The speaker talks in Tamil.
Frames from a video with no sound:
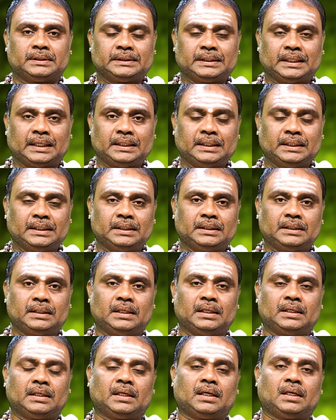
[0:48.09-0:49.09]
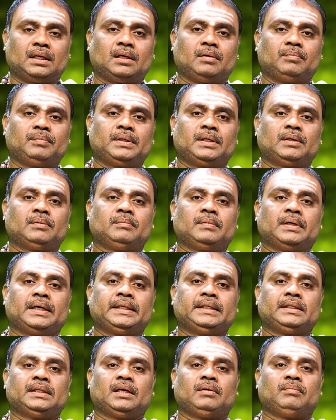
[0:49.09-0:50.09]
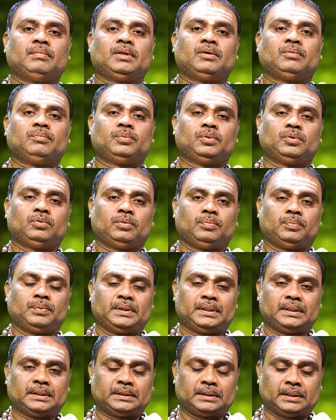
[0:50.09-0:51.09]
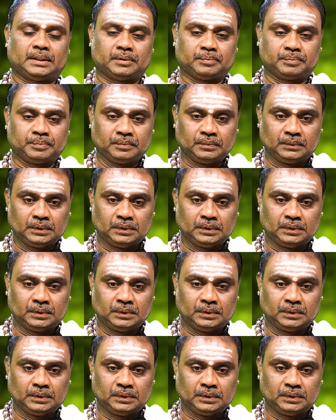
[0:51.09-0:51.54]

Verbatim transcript: ஜாதகத்தில் நாலாம் இடம் ஐந்தாம் இடம் பூர்வ புண்ணிய ஸ்தானம்